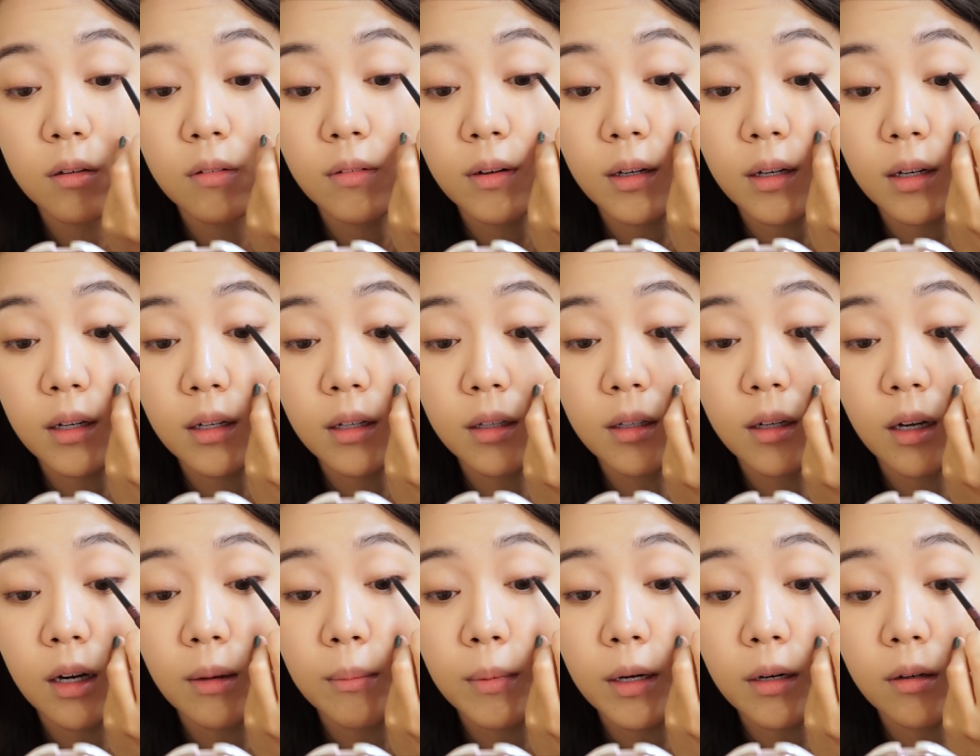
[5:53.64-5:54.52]
は
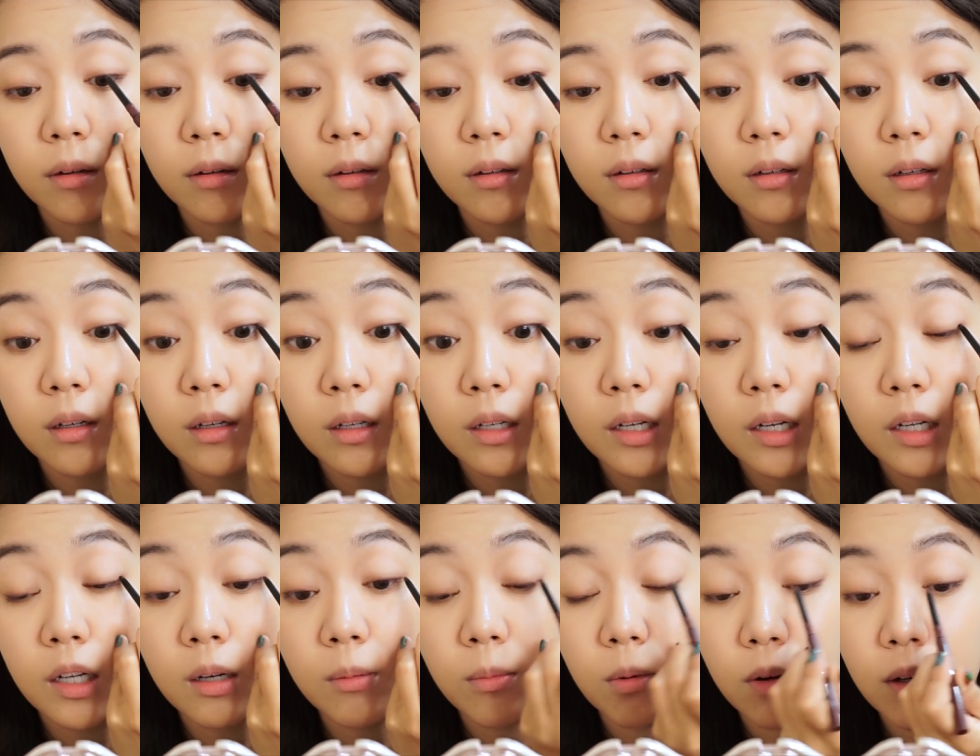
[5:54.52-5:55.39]
黙る
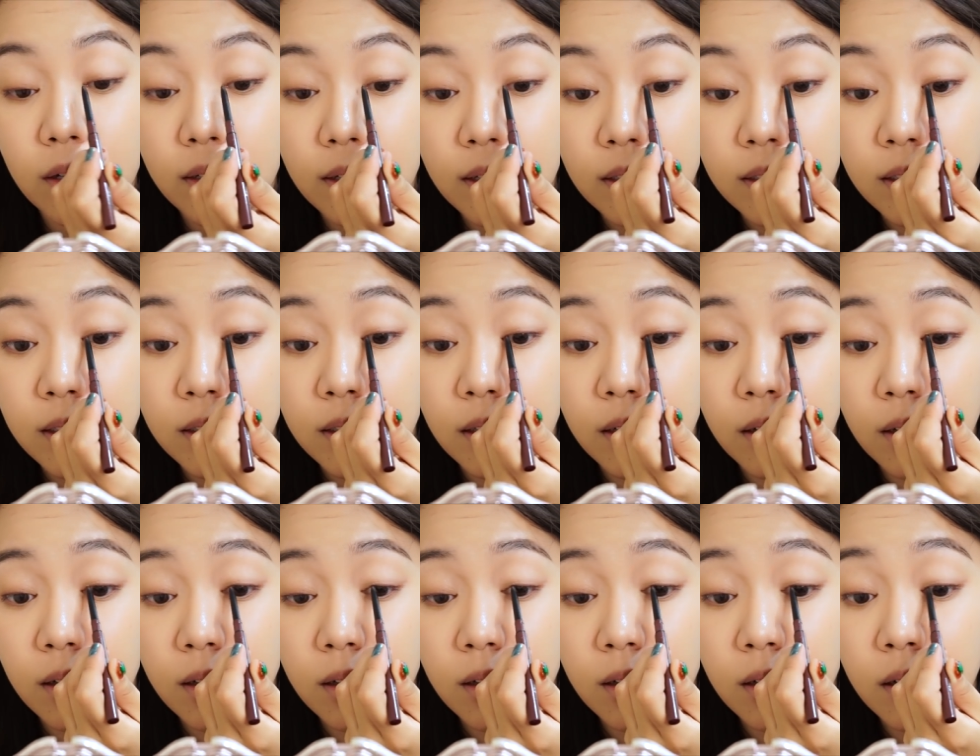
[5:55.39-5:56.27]
何も話せない